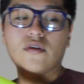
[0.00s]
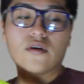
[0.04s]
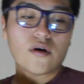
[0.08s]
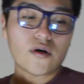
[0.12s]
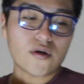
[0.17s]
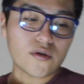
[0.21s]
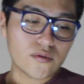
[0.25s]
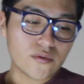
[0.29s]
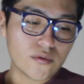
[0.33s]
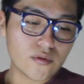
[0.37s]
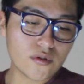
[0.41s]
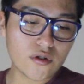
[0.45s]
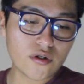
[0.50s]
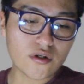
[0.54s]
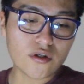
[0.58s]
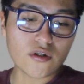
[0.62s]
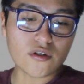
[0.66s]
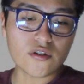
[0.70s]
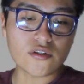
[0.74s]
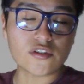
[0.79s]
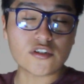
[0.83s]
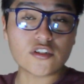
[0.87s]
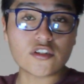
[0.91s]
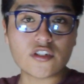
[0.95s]
con
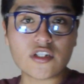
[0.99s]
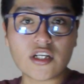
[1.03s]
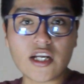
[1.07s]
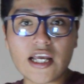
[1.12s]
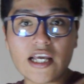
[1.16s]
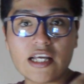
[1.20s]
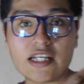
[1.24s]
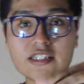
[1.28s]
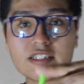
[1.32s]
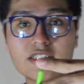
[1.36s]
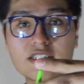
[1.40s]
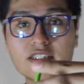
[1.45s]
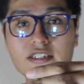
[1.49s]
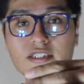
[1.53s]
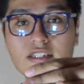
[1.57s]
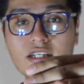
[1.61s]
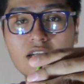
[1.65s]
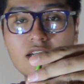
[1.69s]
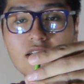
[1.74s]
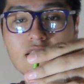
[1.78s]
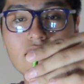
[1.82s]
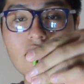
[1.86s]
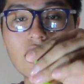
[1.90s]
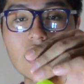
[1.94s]
unos tres
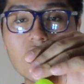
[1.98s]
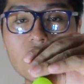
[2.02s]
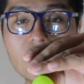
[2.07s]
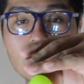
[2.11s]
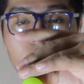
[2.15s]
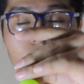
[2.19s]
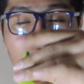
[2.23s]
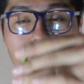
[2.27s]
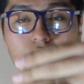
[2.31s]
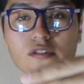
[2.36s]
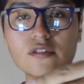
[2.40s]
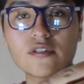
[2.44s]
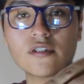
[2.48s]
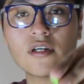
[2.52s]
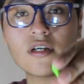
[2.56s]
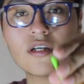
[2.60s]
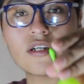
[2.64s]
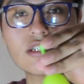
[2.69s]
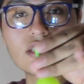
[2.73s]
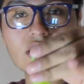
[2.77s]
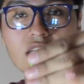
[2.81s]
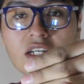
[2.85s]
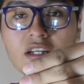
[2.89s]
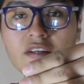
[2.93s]
deditos
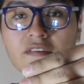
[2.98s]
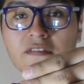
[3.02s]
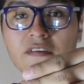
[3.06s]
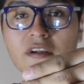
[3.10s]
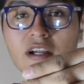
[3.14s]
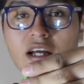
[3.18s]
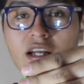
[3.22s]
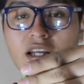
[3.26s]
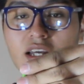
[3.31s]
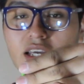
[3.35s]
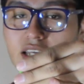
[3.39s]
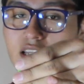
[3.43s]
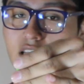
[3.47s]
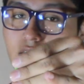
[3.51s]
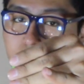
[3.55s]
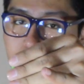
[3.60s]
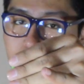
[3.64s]
sin inflar, está